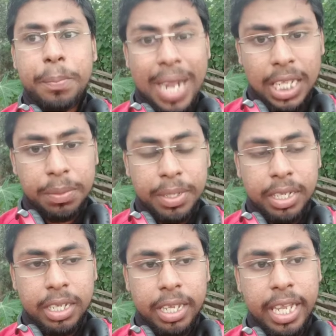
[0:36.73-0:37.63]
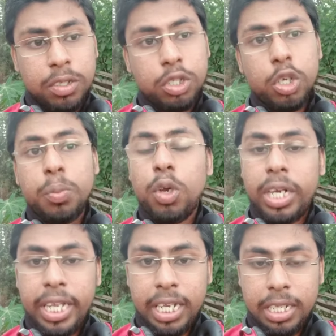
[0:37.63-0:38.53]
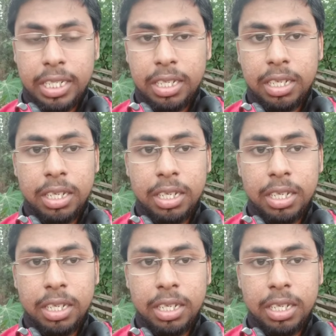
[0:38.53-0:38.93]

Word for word: बाद भी एक दूसरे को ब्लॉक नहीं करते